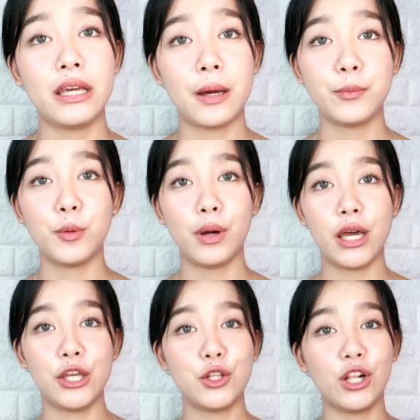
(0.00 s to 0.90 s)
makeup yung
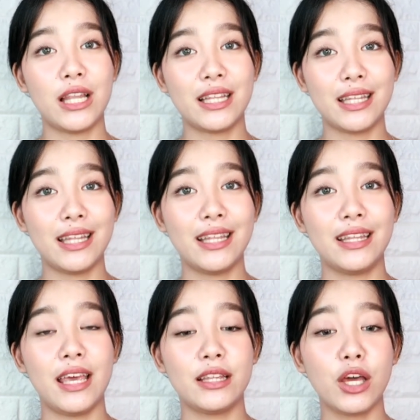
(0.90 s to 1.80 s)
mga hinol natin.
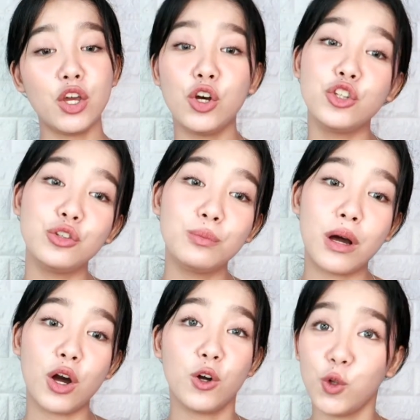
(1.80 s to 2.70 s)
And then, ngayon,
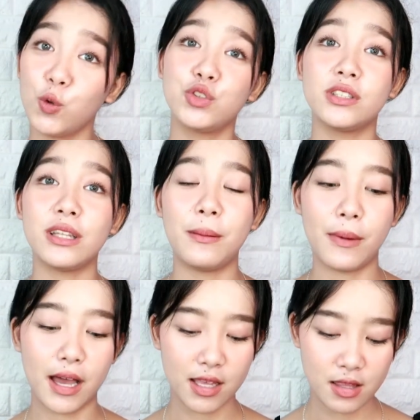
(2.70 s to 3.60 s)
mga clothes
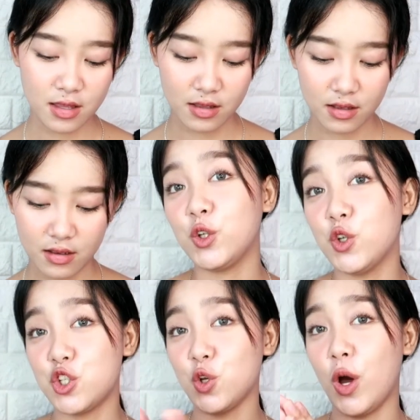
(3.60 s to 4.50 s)
naman na
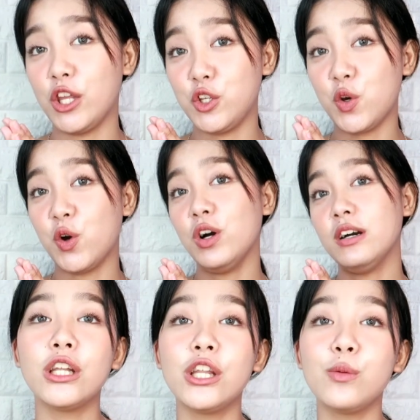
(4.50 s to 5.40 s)
nagustuhan nyo.
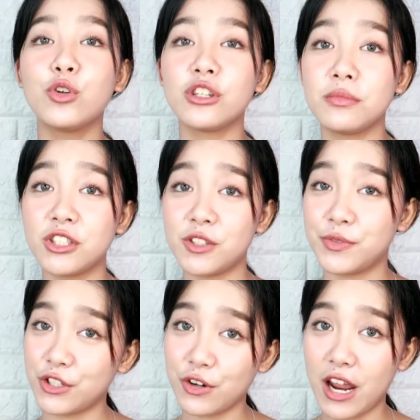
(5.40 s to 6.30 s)
Kalilimutan
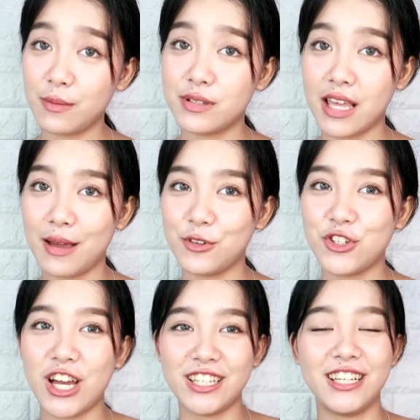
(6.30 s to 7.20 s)
mag-subscribe sa
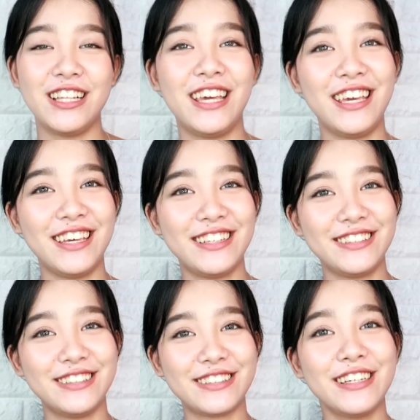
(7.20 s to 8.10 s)
aming channel
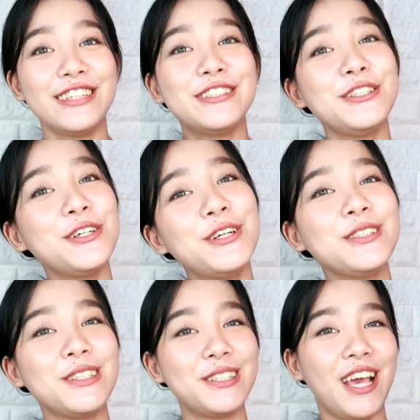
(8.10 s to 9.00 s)
and see you
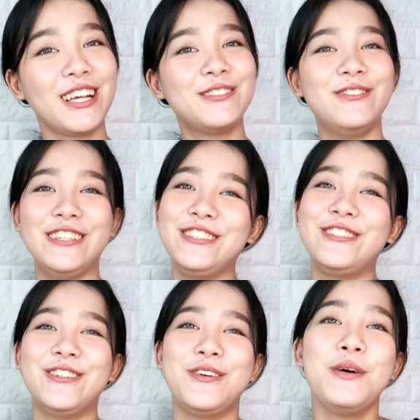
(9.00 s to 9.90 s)
on the next
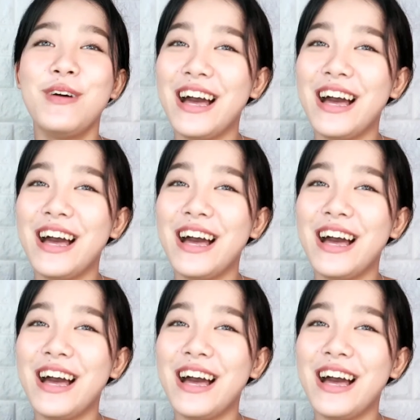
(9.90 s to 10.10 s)
video.